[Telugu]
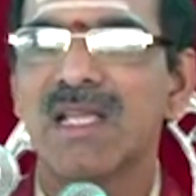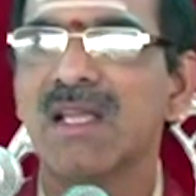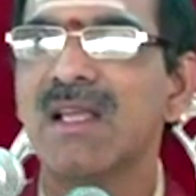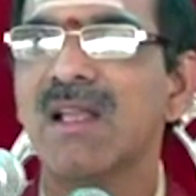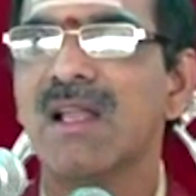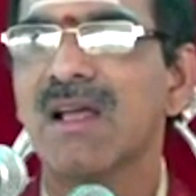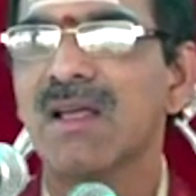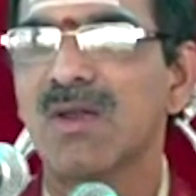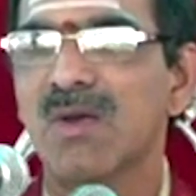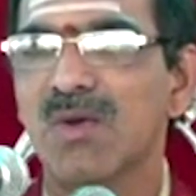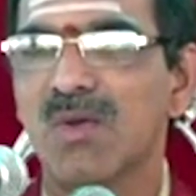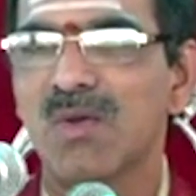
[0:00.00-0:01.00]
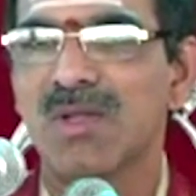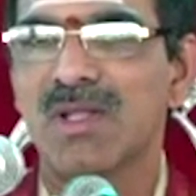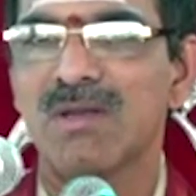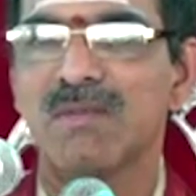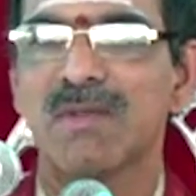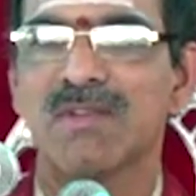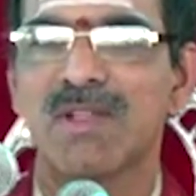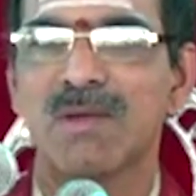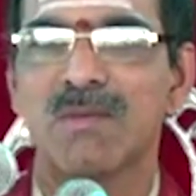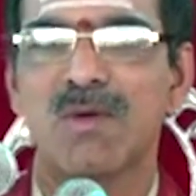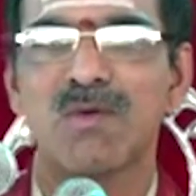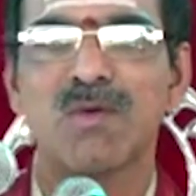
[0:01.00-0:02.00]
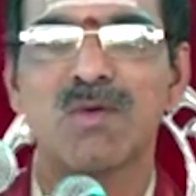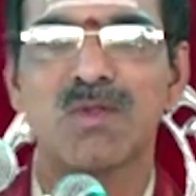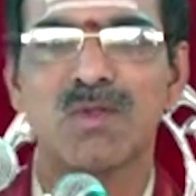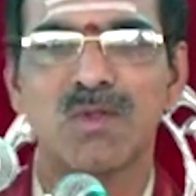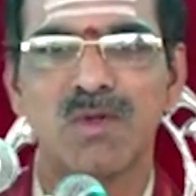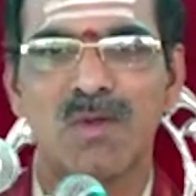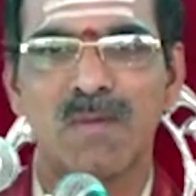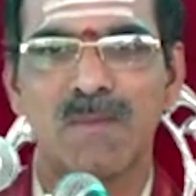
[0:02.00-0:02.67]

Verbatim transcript: ఏ లగ్నంలో జరిపిస్తే బాగుంటుందో